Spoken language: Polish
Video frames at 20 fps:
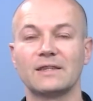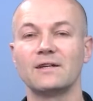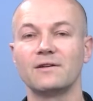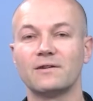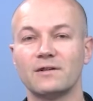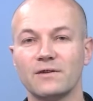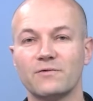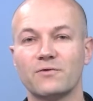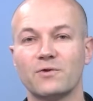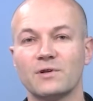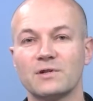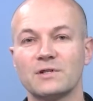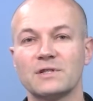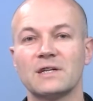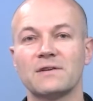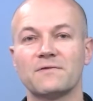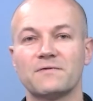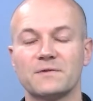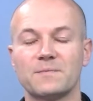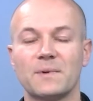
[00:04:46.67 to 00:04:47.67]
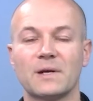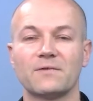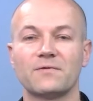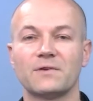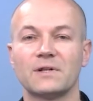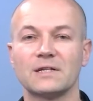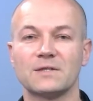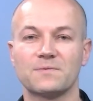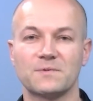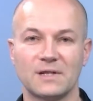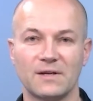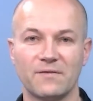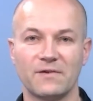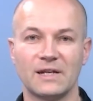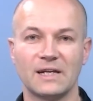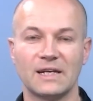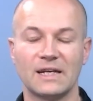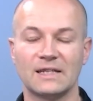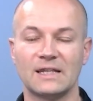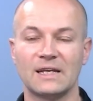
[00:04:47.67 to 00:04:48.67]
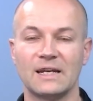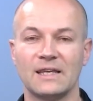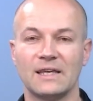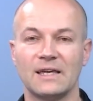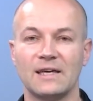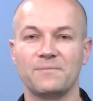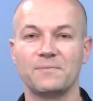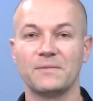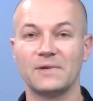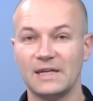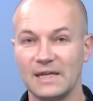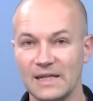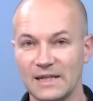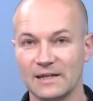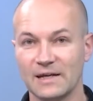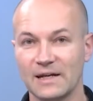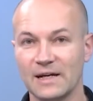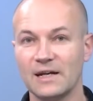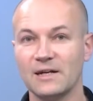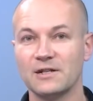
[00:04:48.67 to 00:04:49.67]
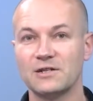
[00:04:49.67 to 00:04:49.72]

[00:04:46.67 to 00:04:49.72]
tylko i wyłącznie w smartfonach sprzedawanych na terenie Chin.